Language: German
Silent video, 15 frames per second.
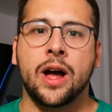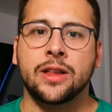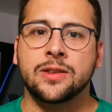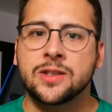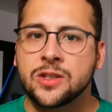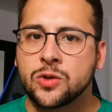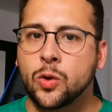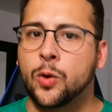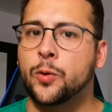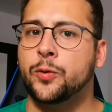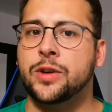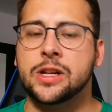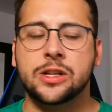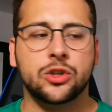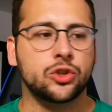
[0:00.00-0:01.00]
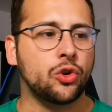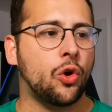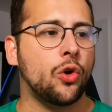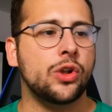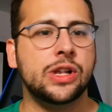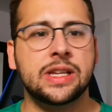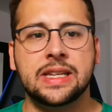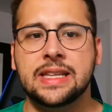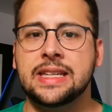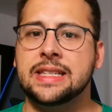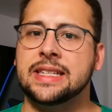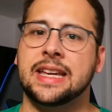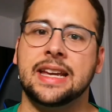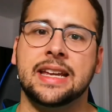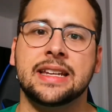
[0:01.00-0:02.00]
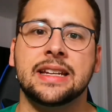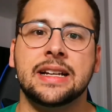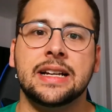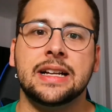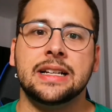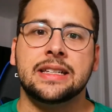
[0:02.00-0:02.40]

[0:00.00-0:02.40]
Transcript: an so vielen tollen Ideen,